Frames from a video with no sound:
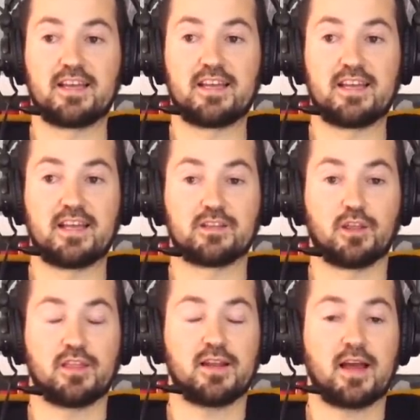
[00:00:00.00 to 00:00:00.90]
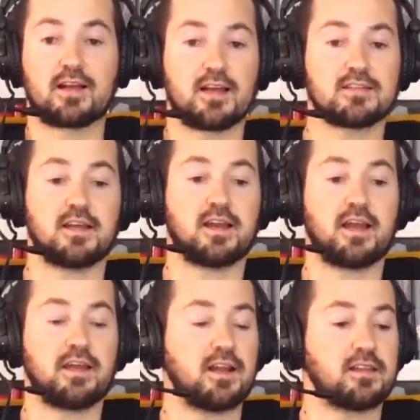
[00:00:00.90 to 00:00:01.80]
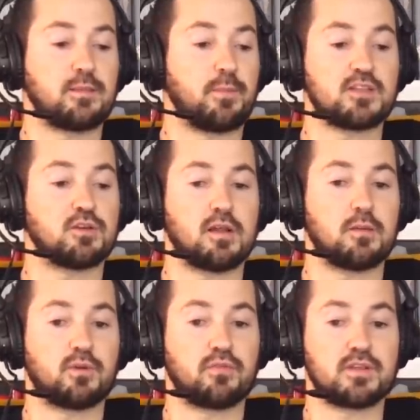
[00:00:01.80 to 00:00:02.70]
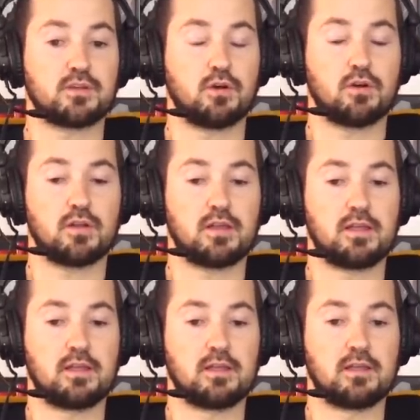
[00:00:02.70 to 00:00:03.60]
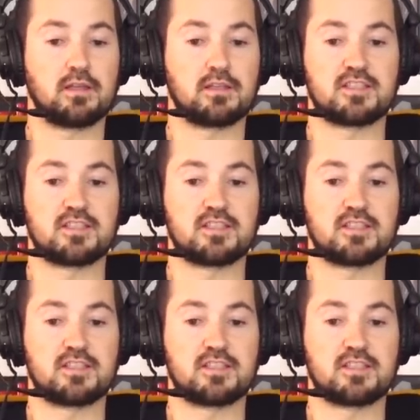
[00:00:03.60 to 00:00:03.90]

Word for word: Y entonces las clases era ir al despacho del profesor y